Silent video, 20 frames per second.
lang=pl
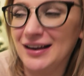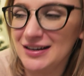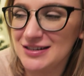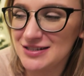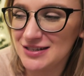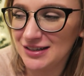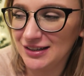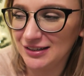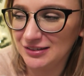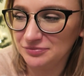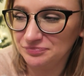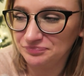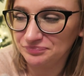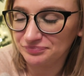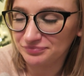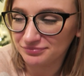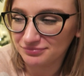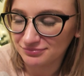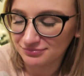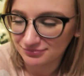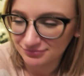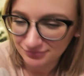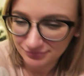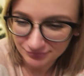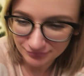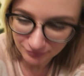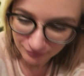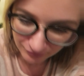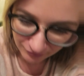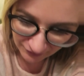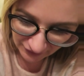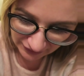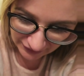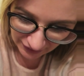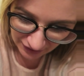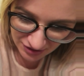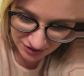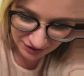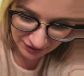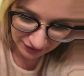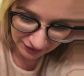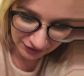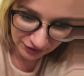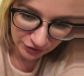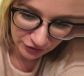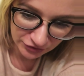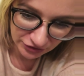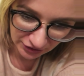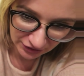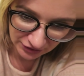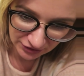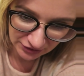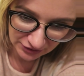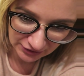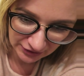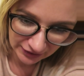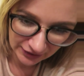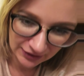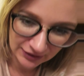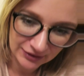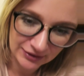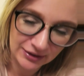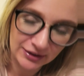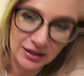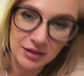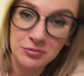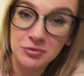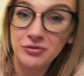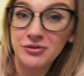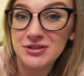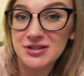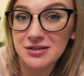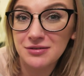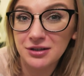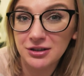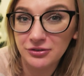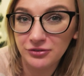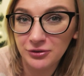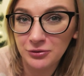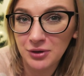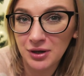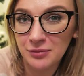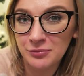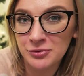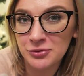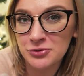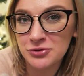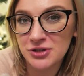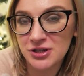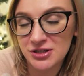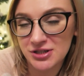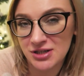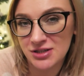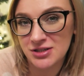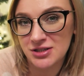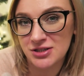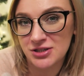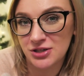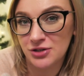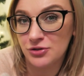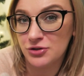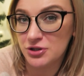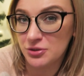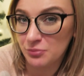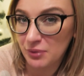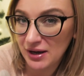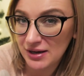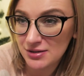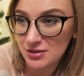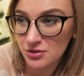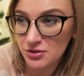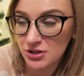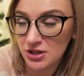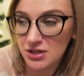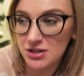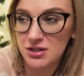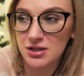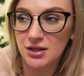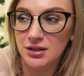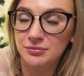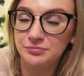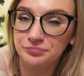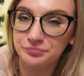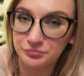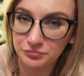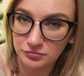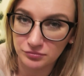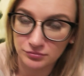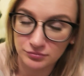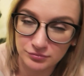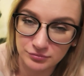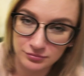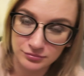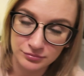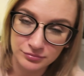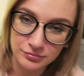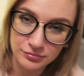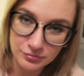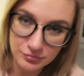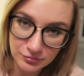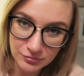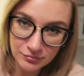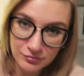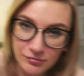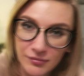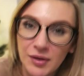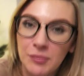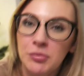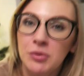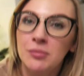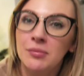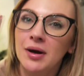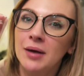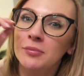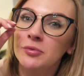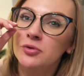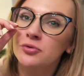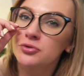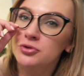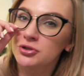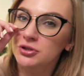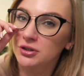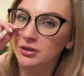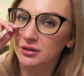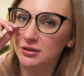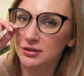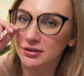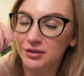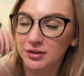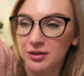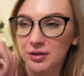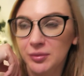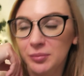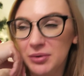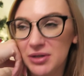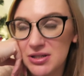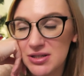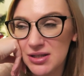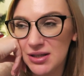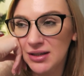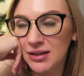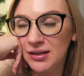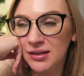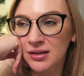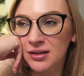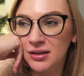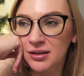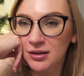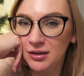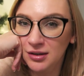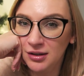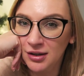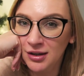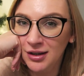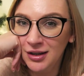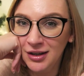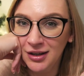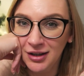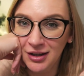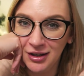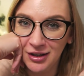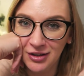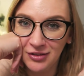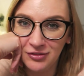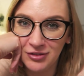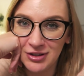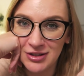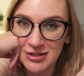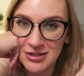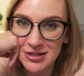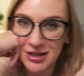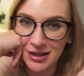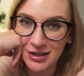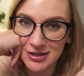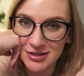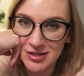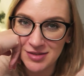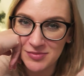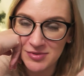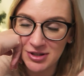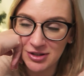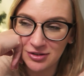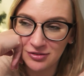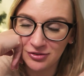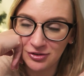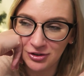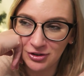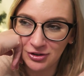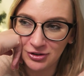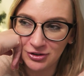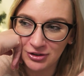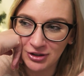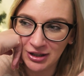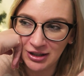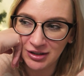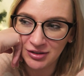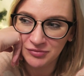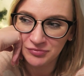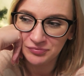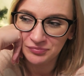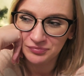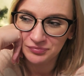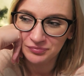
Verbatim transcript: Także Także taki to dzień dzisiaj, ale tak jak mówię, załatwiłam różne rzeczy, z czego się bardzo cieszę bo mam już y, prezenty, więc ja jestem zadowolona.